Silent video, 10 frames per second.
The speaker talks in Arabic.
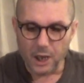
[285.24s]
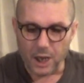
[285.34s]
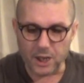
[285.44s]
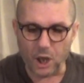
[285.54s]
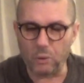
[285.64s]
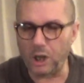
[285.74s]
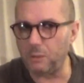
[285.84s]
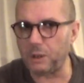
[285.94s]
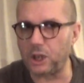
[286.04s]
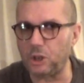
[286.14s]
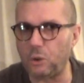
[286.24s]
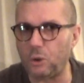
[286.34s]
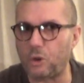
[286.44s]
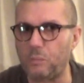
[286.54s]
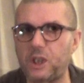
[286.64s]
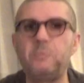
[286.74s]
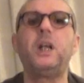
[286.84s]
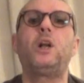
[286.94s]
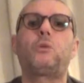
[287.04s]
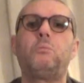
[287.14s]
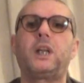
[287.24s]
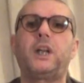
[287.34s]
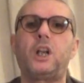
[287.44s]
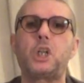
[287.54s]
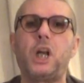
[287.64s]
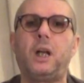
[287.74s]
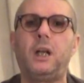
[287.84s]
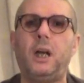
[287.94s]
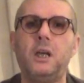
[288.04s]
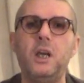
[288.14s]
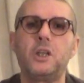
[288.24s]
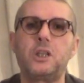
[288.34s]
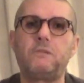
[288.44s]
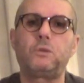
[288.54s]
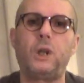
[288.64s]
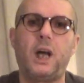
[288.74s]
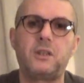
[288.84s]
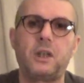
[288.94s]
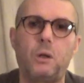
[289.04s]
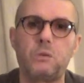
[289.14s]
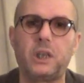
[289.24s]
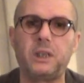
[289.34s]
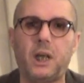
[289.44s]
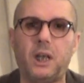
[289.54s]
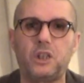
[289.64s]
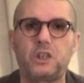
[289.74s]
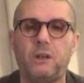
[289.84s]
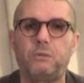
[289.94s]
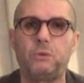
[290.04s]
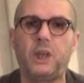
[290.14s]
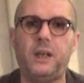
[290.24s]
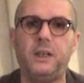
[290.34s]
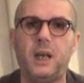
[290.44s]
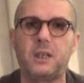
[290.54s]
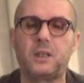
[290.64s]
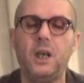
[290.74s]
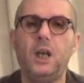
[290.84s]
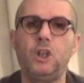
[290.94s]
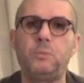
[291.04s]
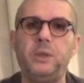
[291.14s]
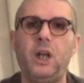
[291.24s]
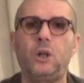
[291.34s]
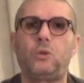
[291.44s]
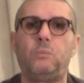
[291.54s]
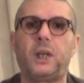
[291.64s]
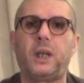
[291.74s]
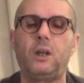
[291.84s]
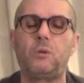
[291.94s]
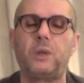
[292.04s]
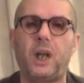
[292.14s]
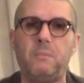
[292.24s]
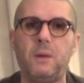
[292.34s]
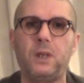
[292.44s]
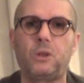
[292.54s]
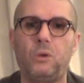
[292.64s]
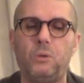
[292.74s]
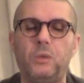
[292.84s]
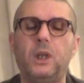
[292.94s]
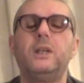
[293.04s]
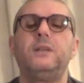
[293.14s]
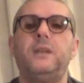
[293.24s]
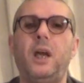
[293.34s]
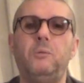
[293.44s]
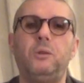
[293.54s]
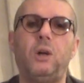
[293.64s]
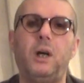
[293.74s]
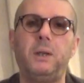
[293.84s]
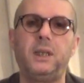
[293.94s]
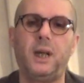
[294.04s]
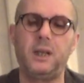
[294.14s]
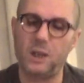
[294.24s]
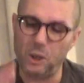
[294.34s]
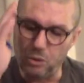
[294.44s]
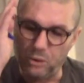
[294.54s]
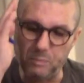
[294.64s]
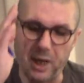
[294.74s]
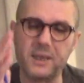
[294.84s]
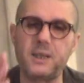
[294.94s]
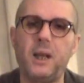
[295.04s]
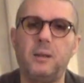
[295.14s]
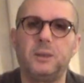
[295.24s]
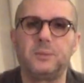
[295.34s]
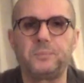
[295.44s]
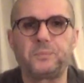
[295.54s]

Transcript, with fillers: هذا هو اللي بغيت نقول لكم نتمنى لكم الخير ان شاء الله صيفطوا الاصدقاء والصديقات يستافدوا كاع الناس نتمنى لكم الخير ومرحبا بكم دائما وابدا ومع السلامه